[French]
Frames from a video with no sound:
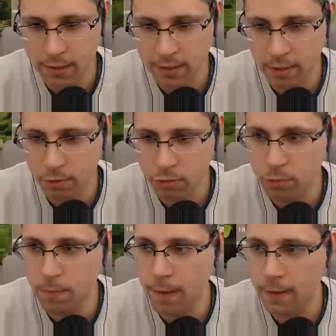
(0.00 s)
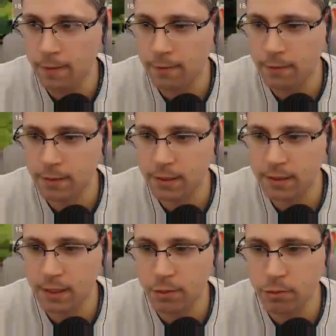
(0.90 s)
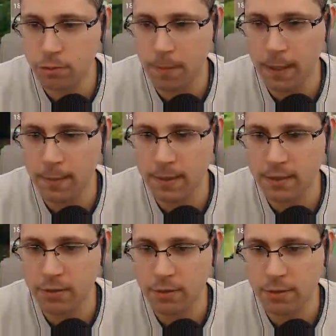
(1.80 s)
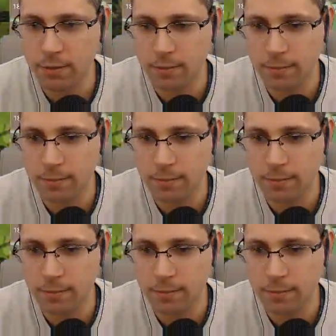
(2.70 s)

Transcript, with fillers: ça ne tue pas, ça ne tue pas les bestioles.